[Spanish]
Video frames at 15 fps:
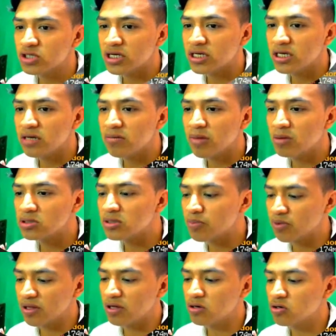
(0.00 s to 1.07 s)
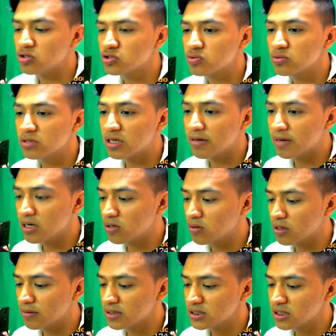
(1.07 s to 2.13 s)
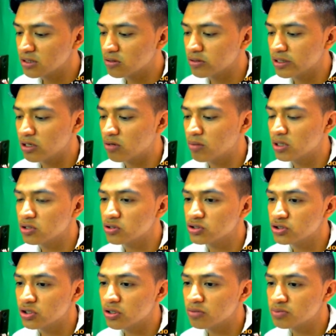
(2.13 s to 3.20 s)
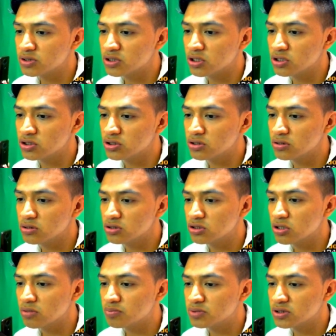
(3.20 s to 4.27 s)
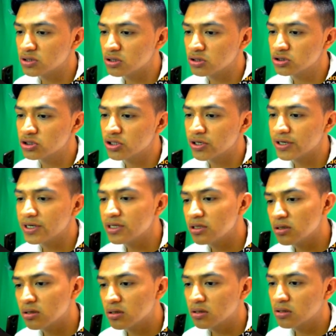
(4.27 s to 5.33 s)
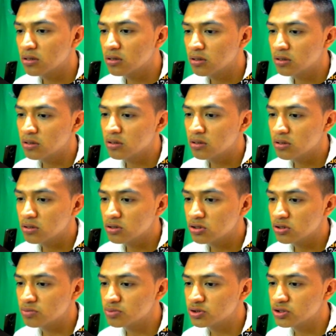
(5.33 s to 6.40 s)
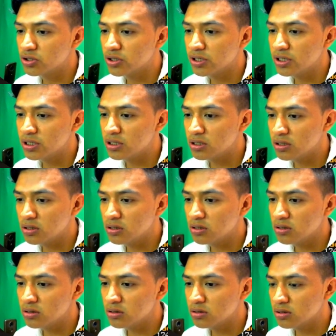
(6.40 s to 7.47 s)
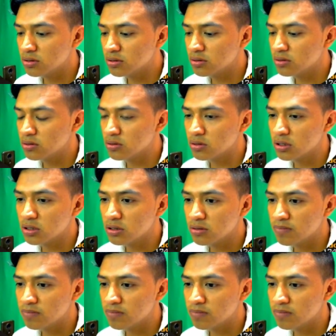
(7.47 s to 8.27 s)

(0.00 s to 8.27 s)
aquí vamos a ponernos un trabajo que va a ser con el comando jobs jobs join jobs join okay.